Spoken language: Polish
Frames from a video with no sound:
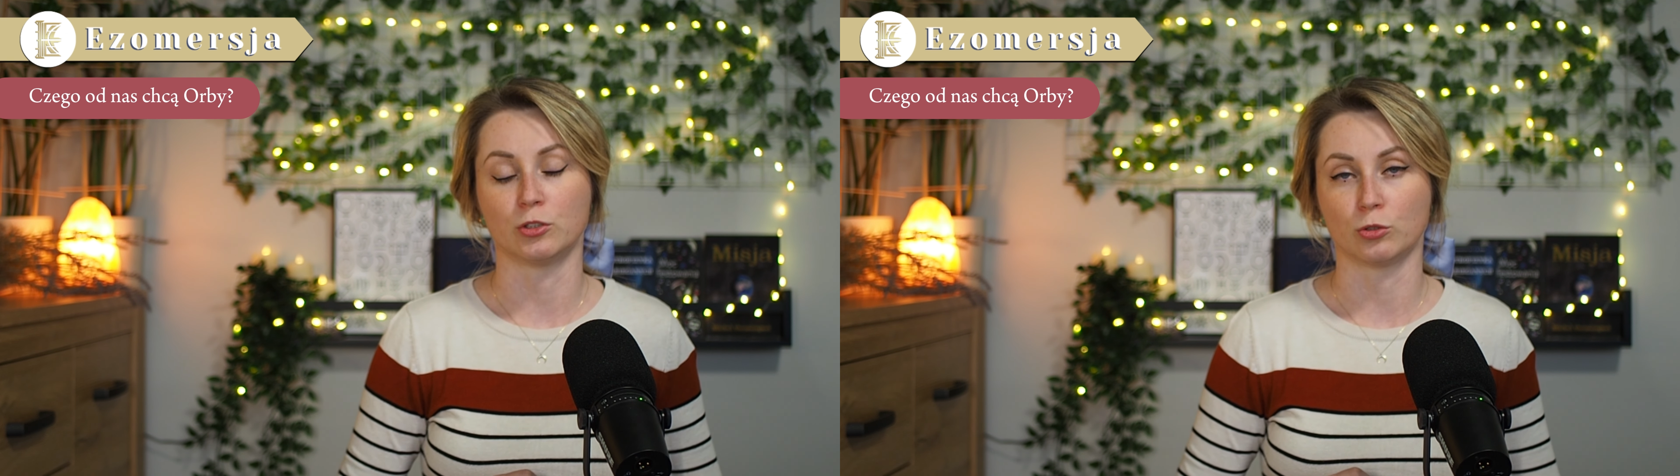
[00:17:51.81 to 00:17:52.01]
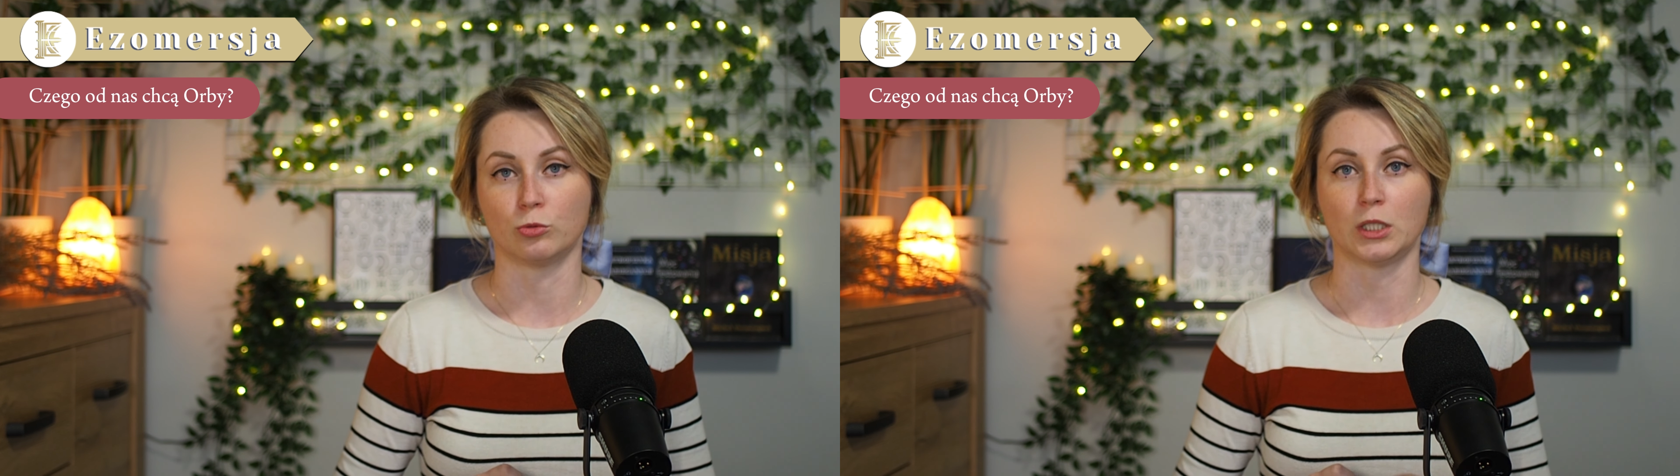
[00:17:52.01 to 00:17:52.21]

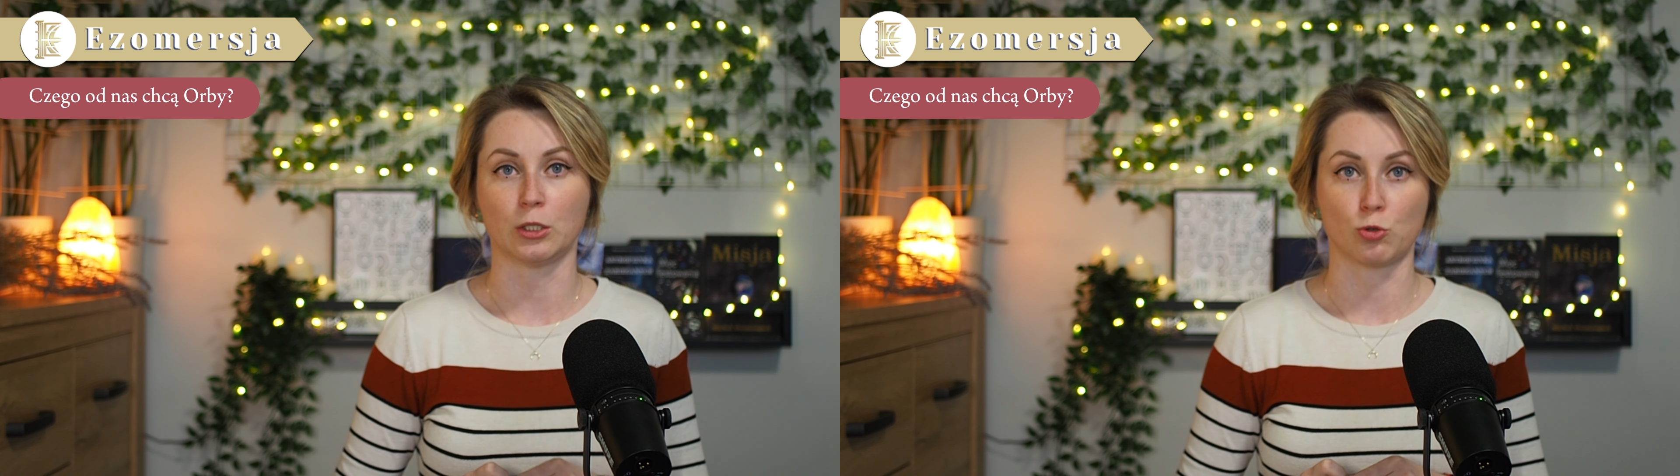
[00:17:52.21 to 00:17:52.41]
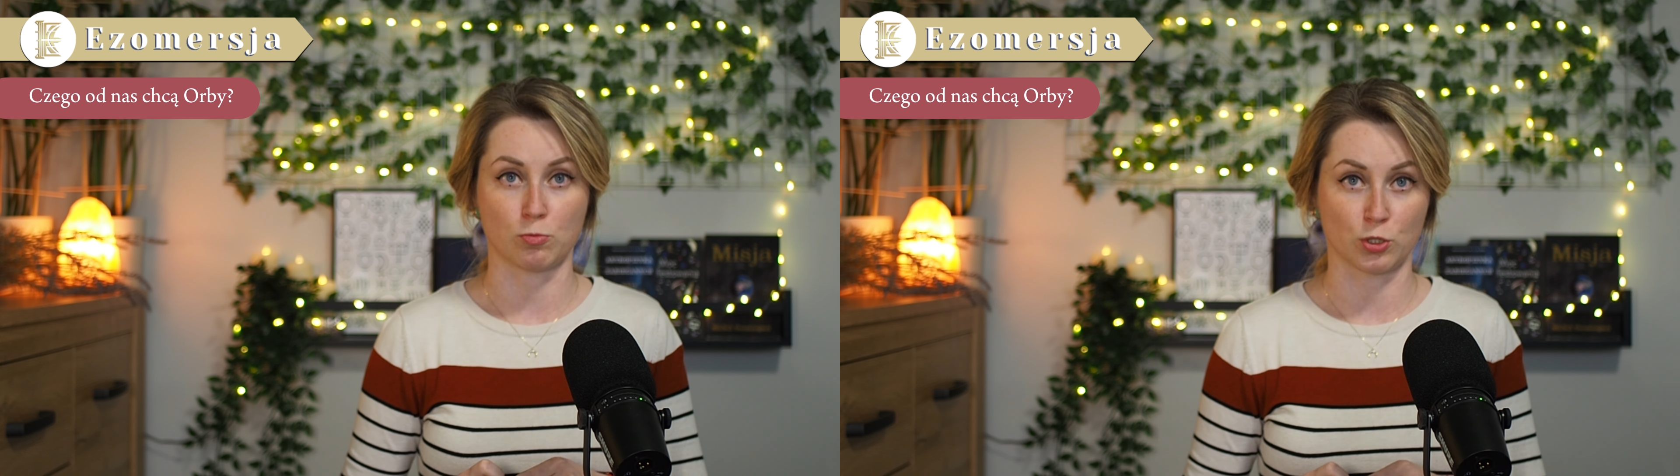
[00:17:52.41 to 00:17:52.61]
to tutaj
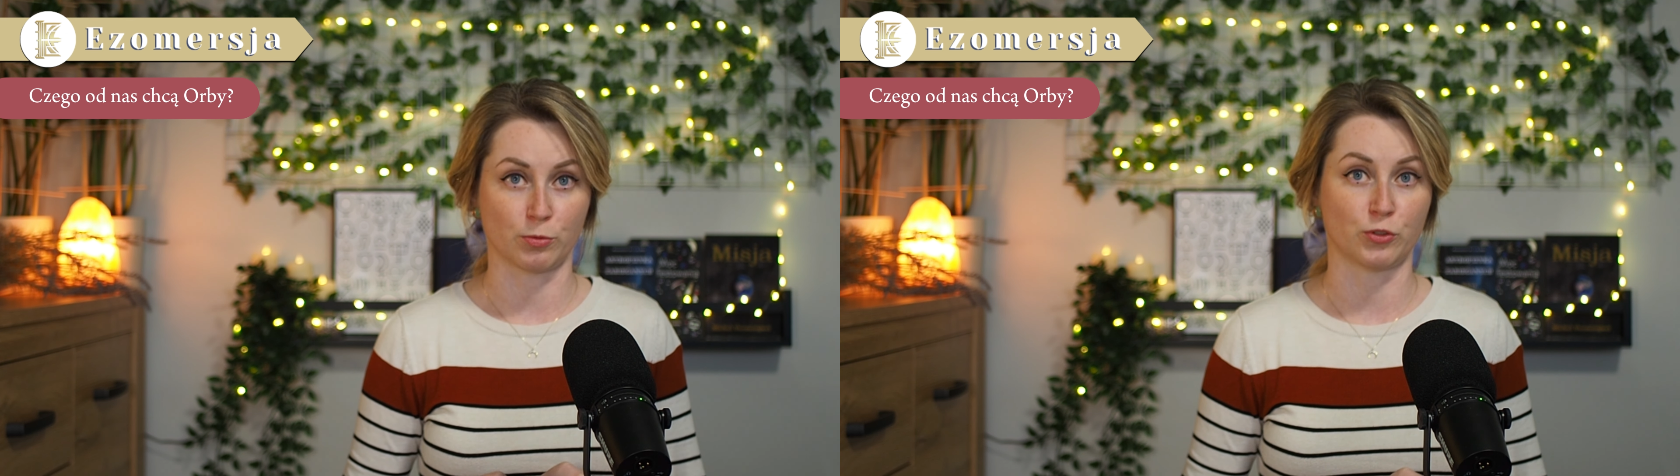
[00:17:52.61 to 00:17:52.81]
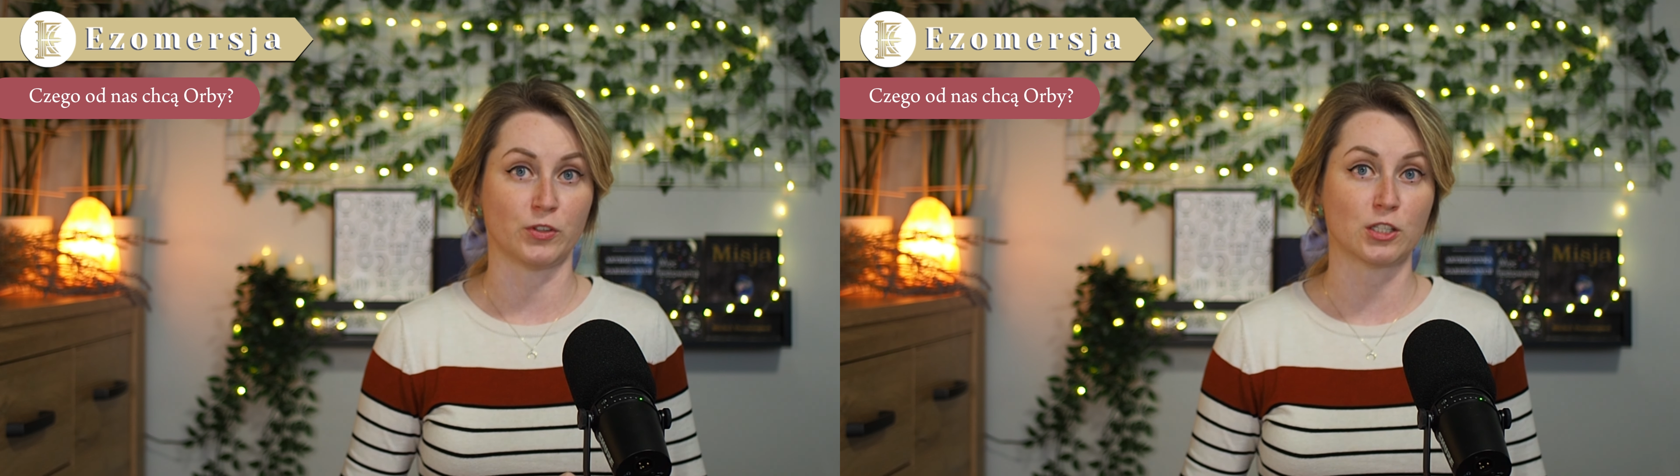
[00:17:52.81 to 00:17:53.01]
już może
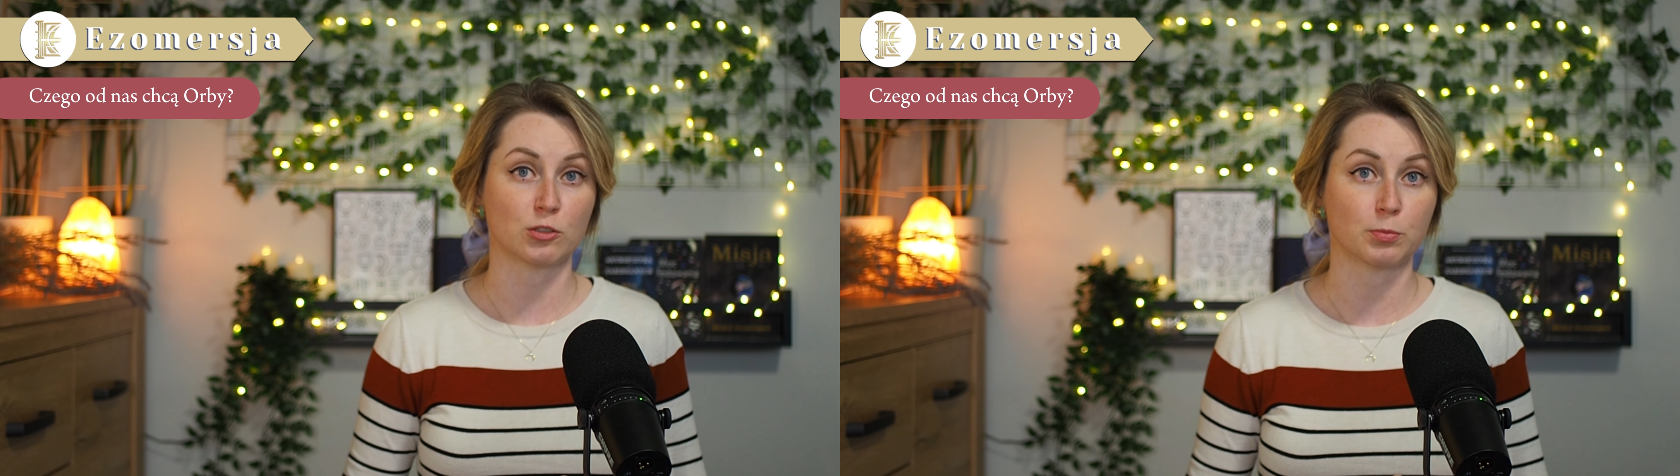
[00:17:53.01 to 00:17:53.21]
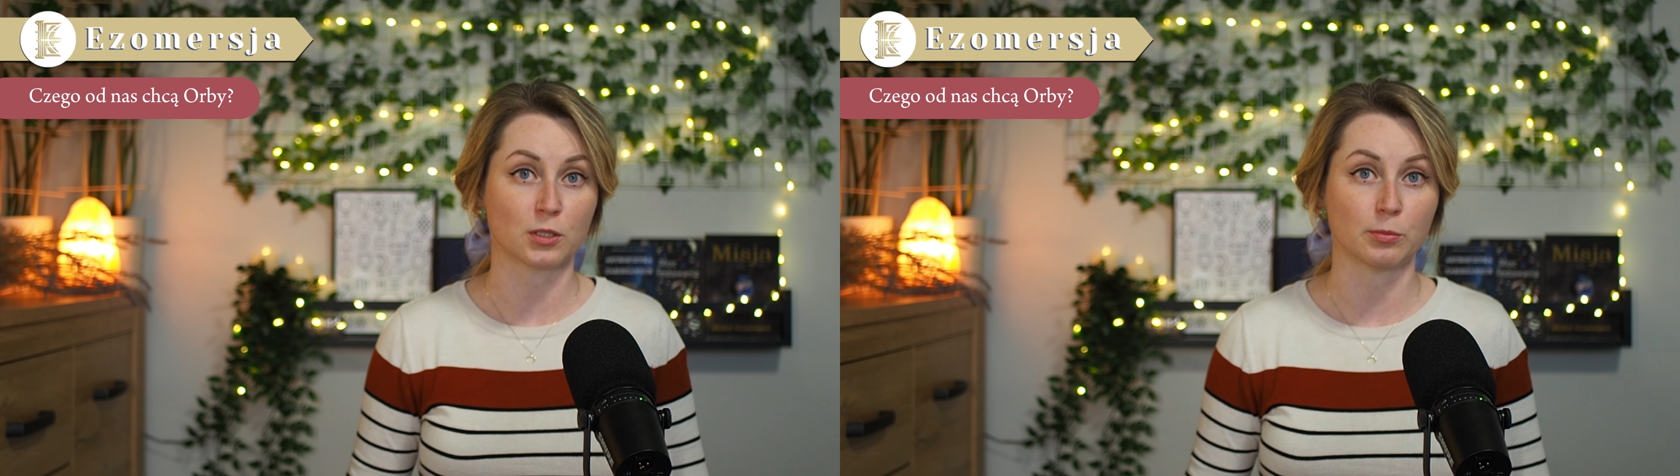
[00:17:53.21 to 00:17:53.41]
być
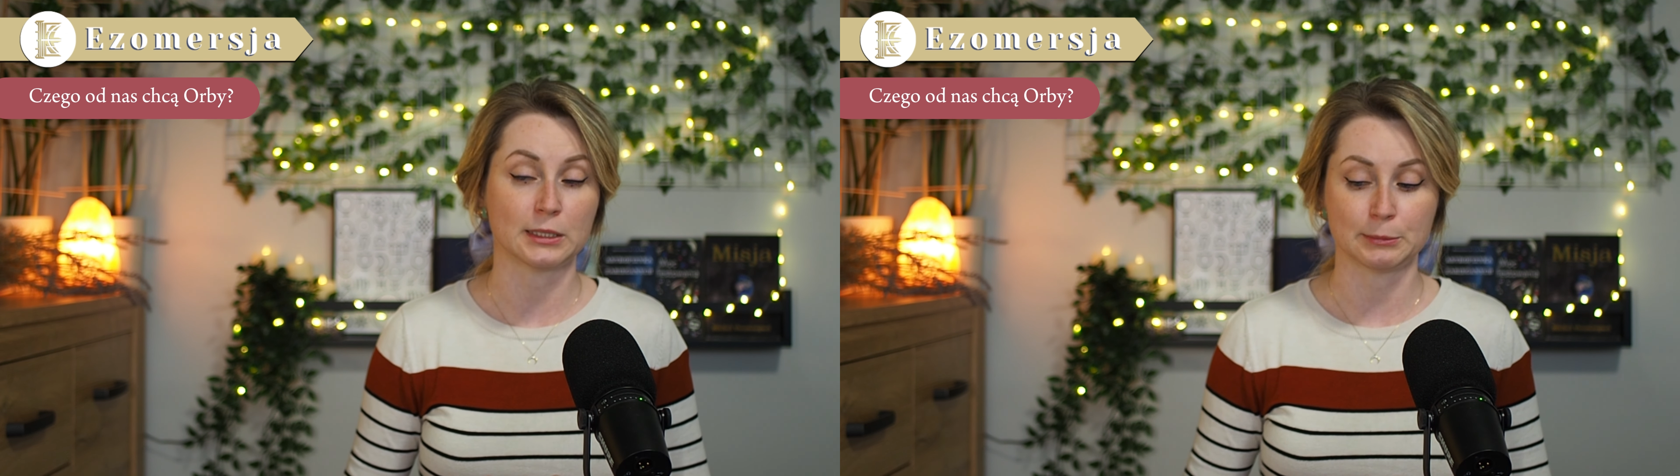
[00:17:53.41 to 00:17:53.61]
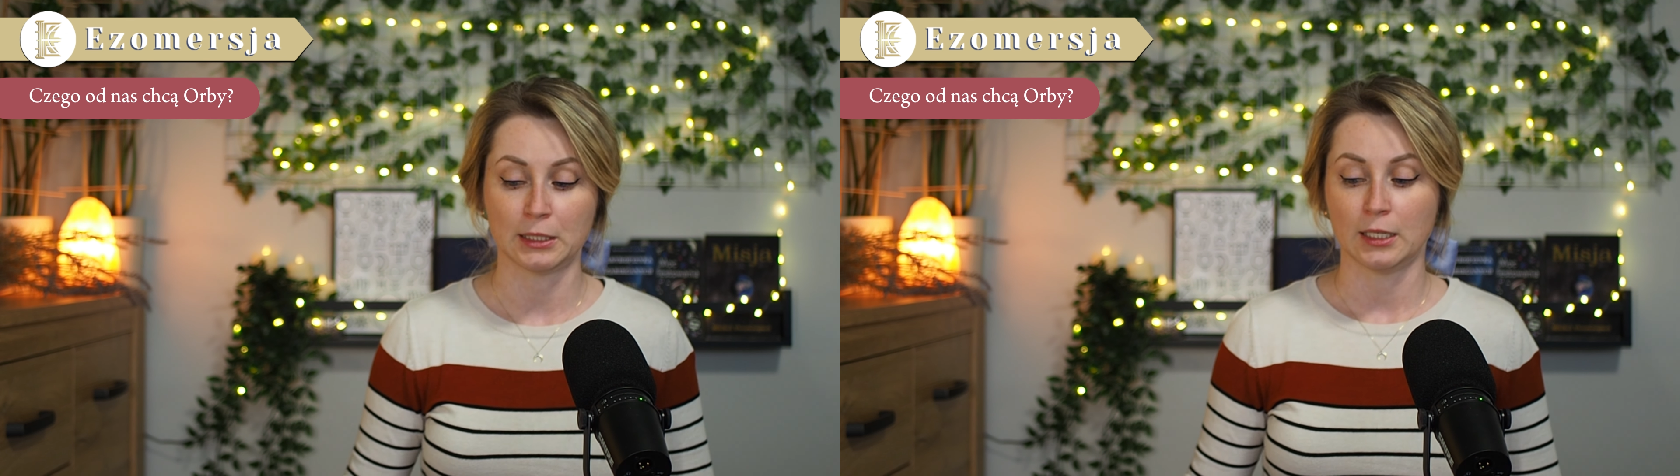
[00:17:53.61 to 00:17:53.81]
większy problem